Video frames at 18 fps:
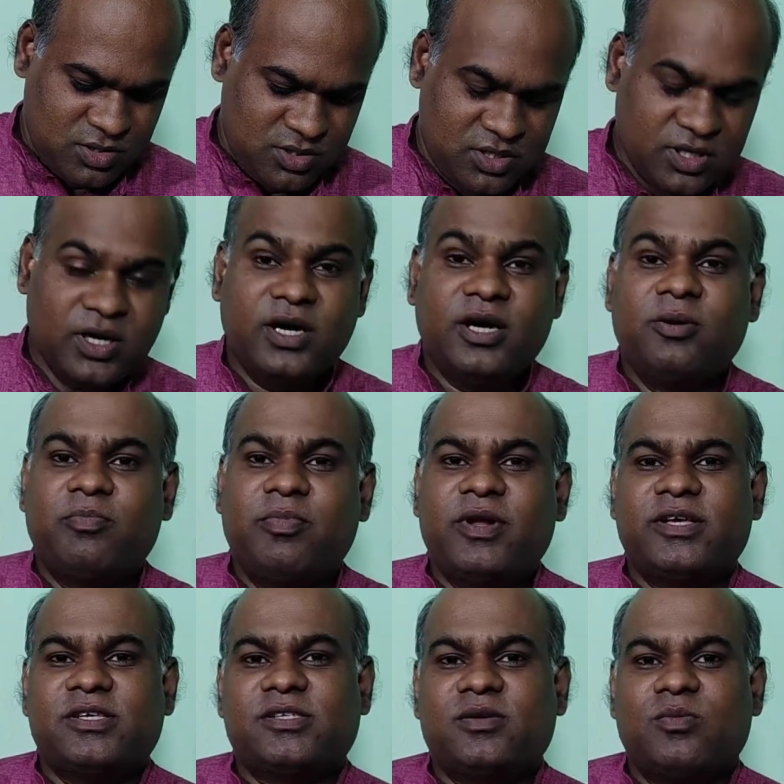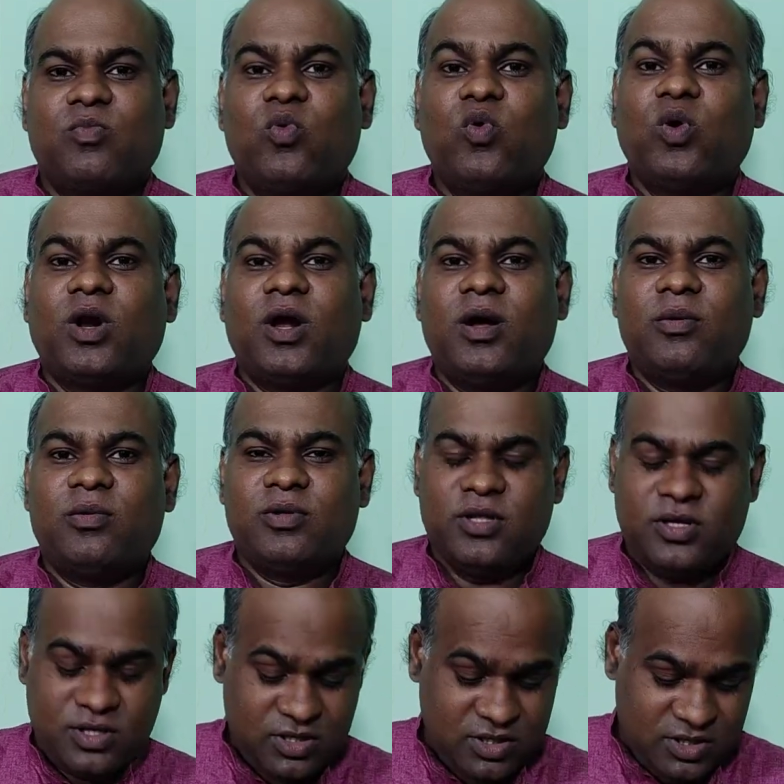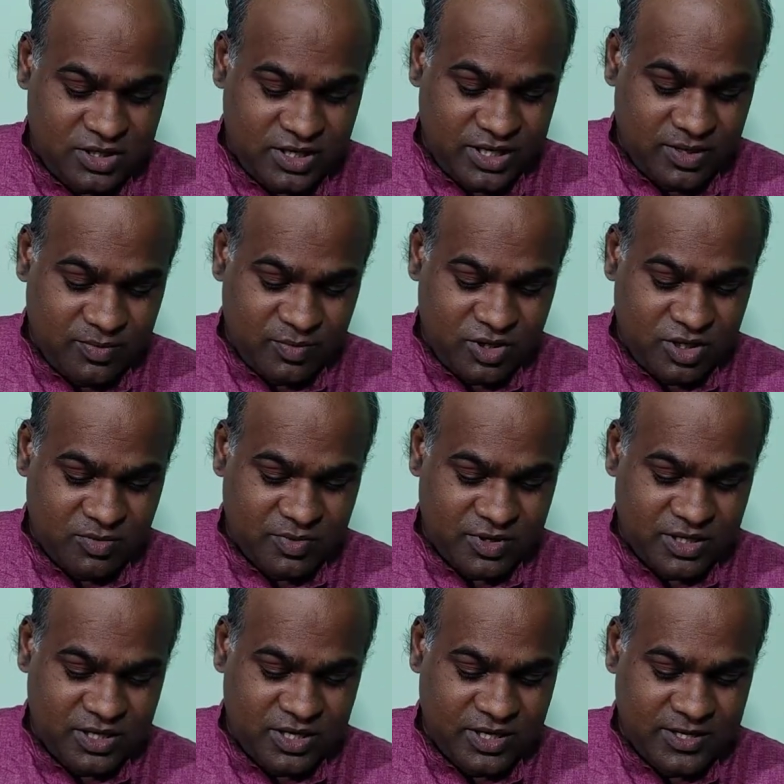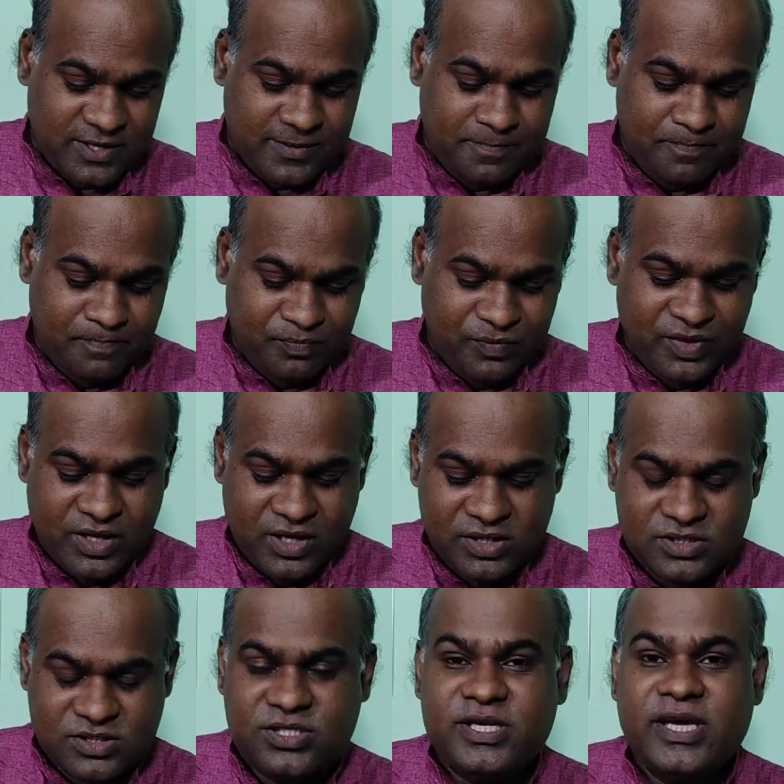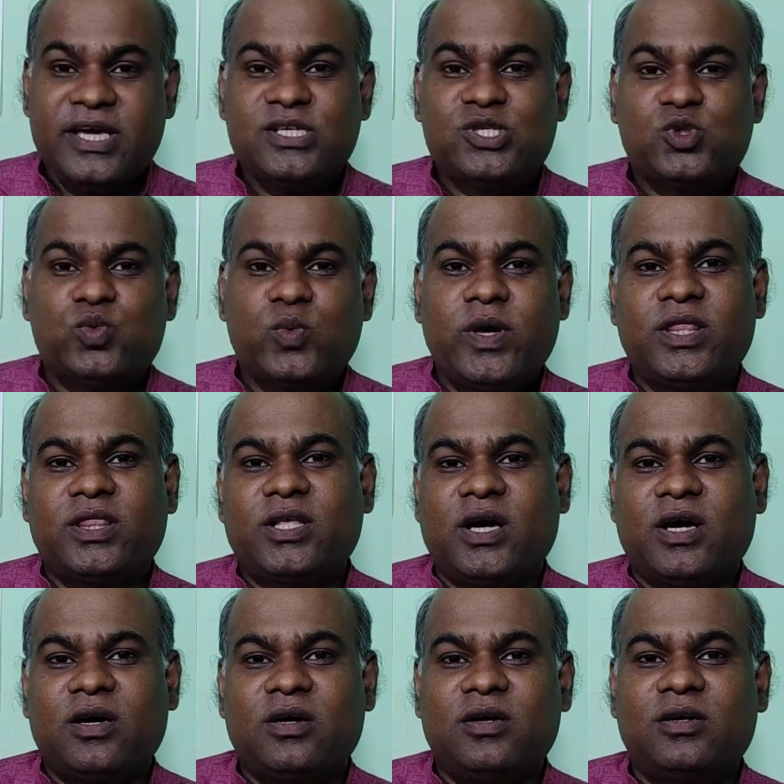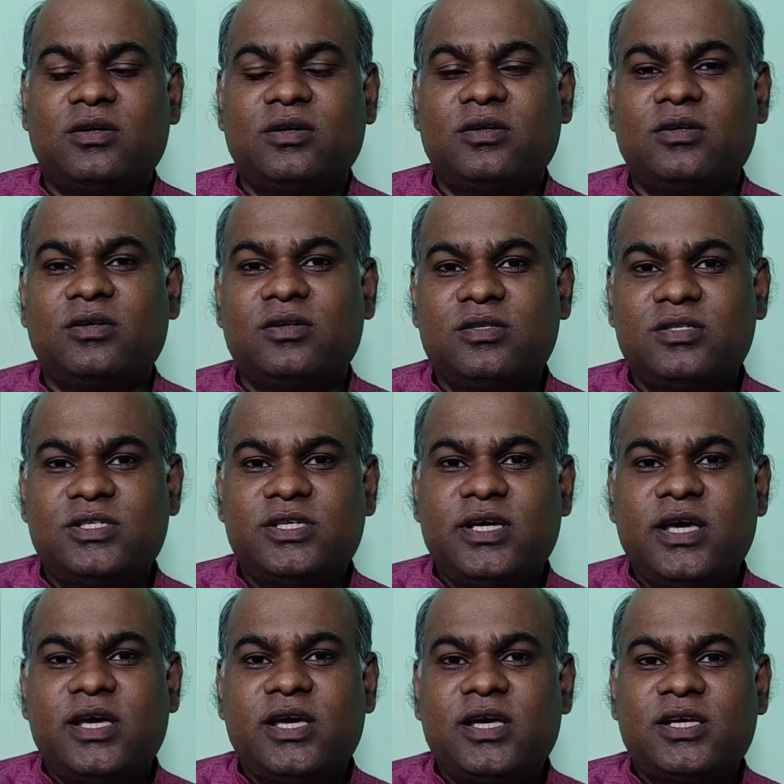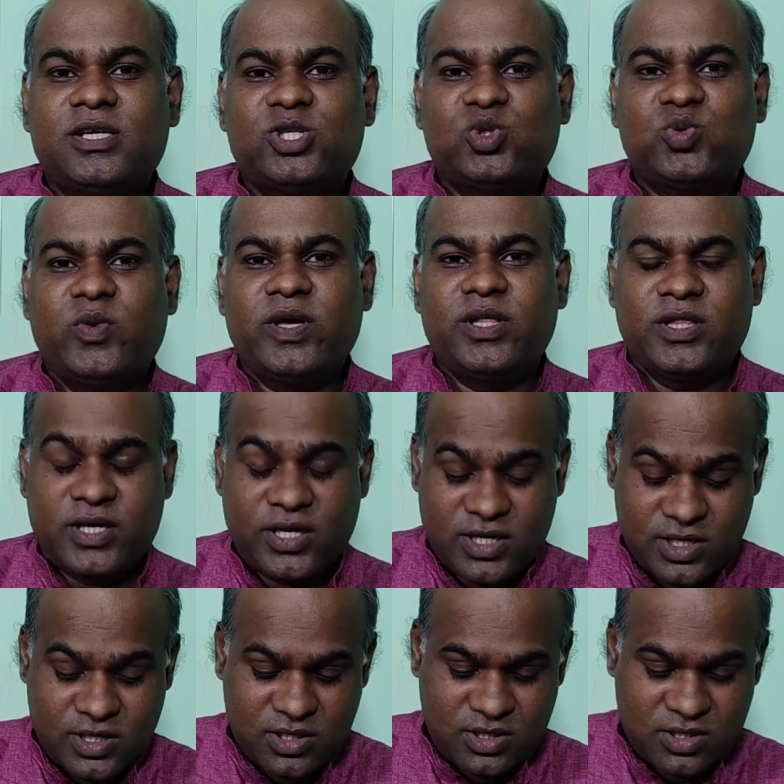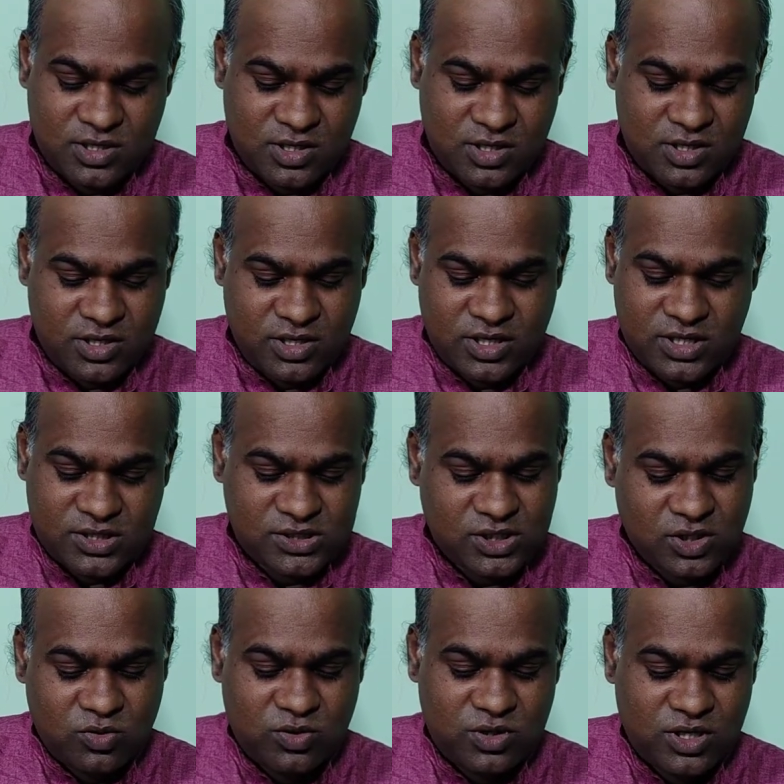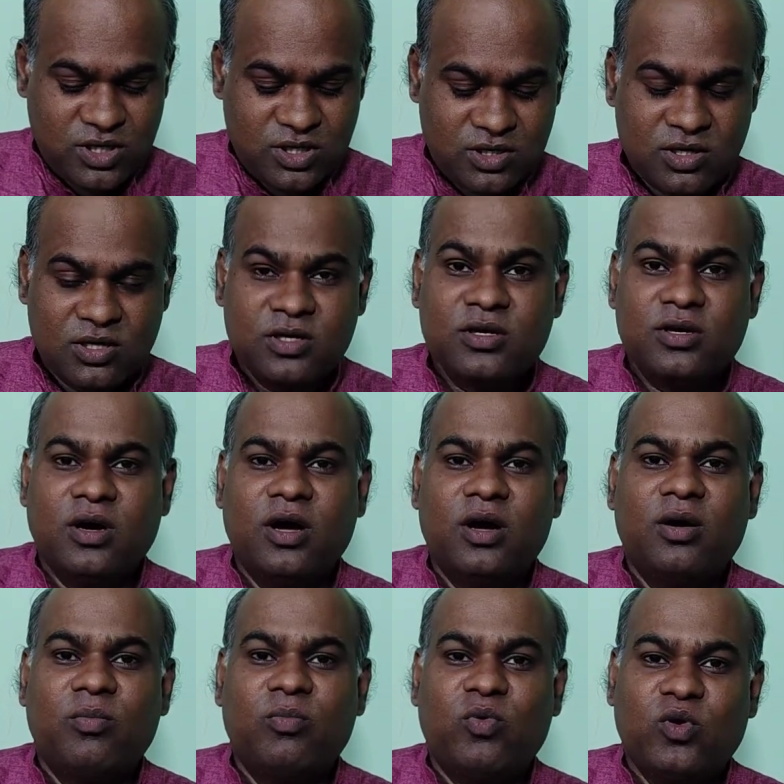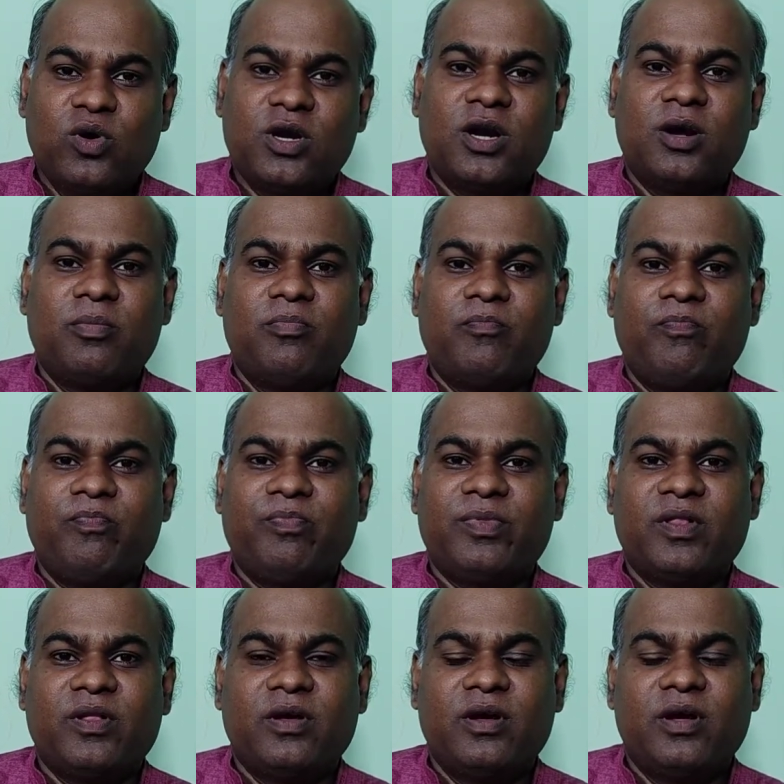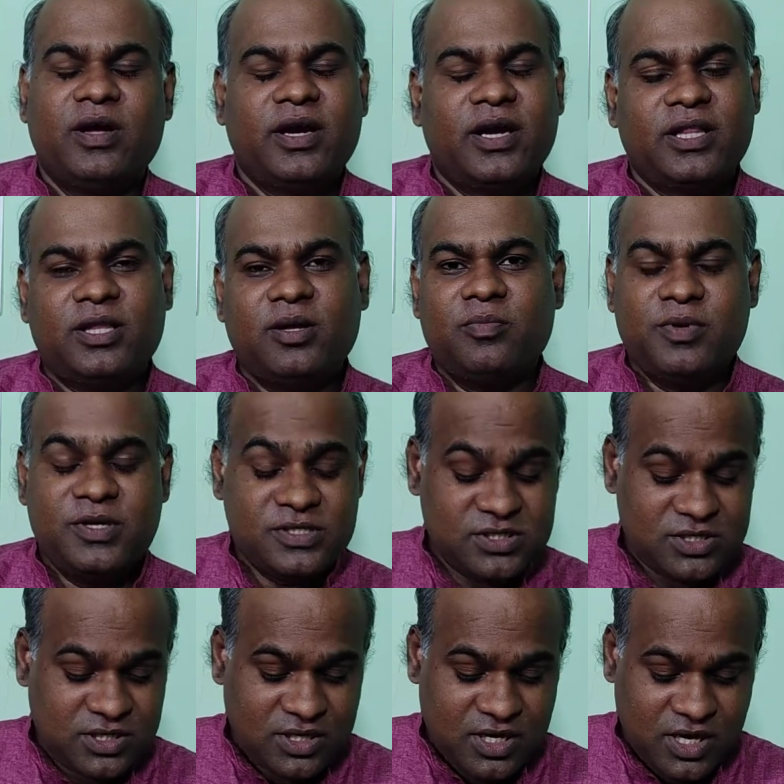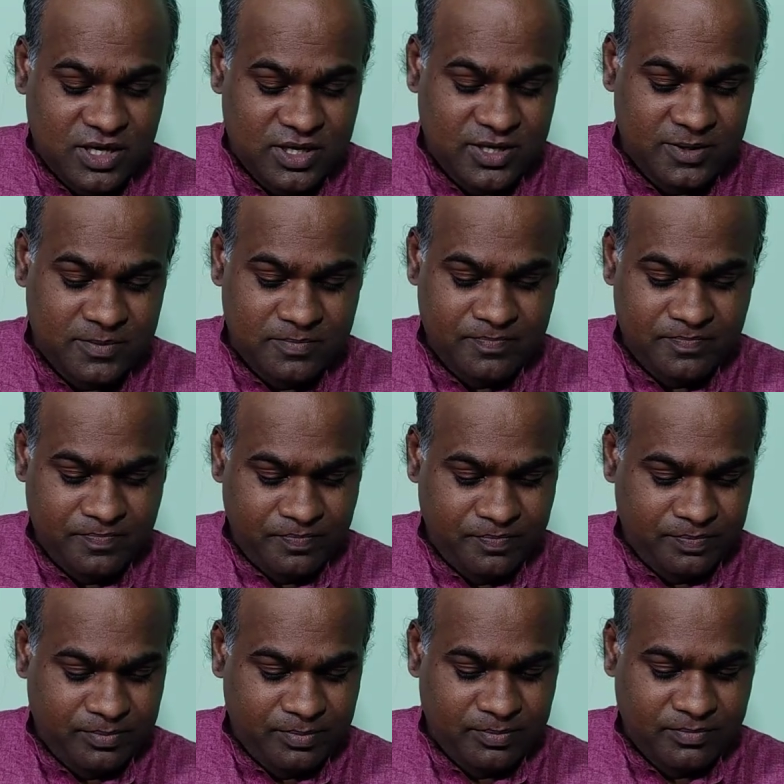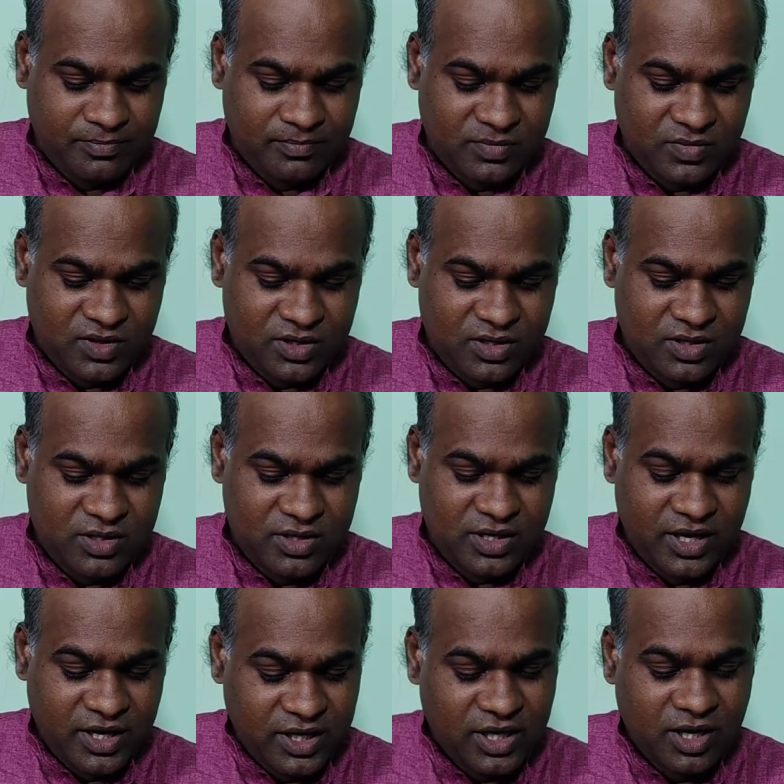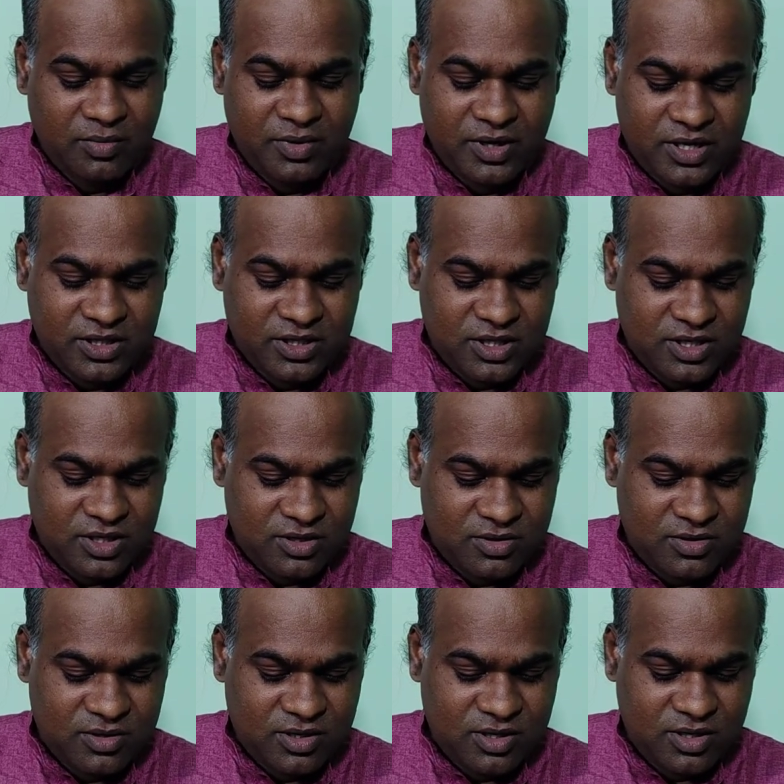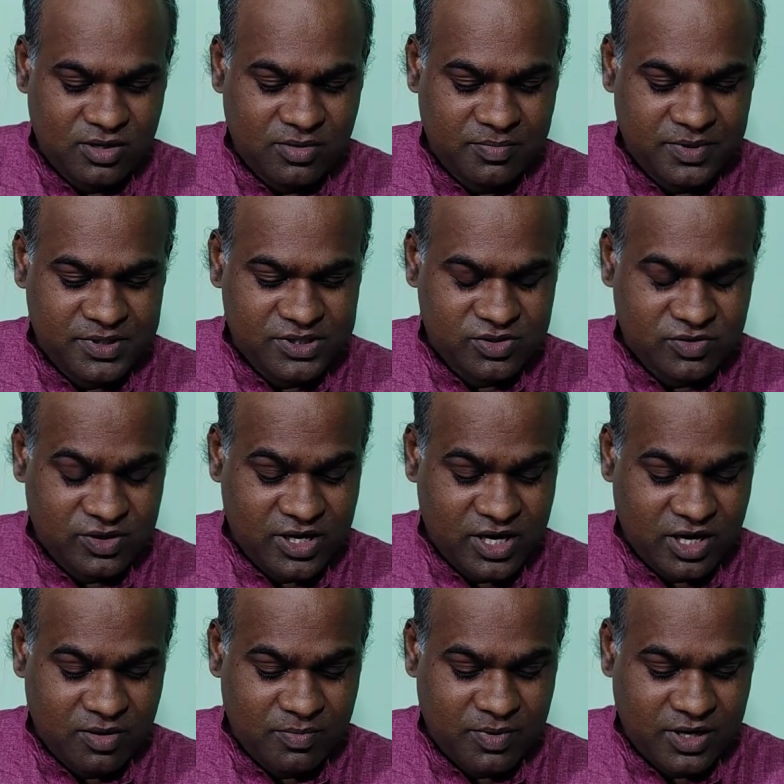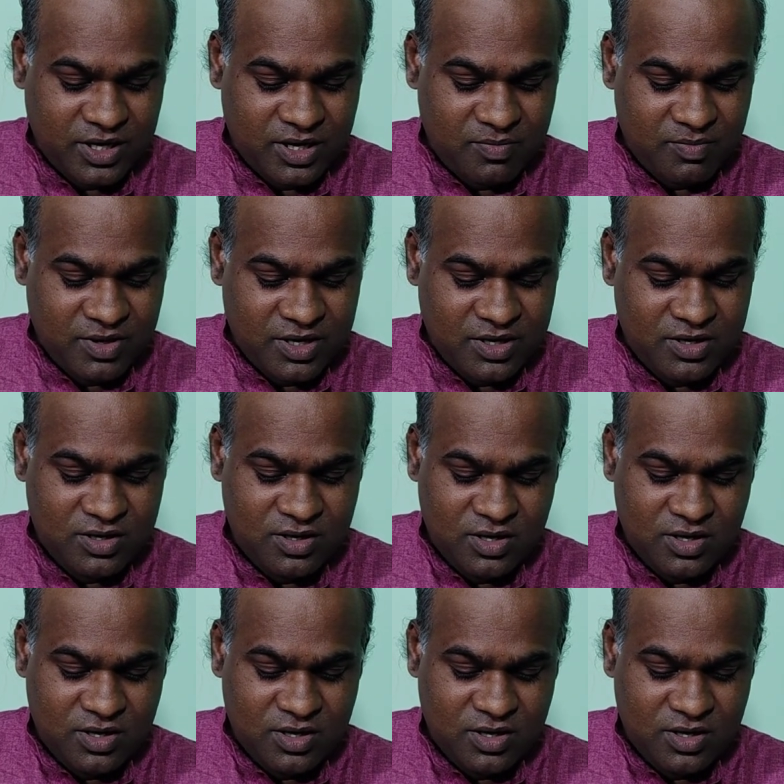தேர்ட் பிளேஸ் மூன்றாவது இடம் வந்து பார்த்தீங்கன்னா ஜே ஸ்வேதா ஜே ஸ்வேதா என்ற சகோதரி மூன்றாம் இடத்தை பிடிச்சிருக்கிறாங்க இரண்டாம் இடத்தை பிடித்தவங்க யாருன்னு பார்க்கலாமா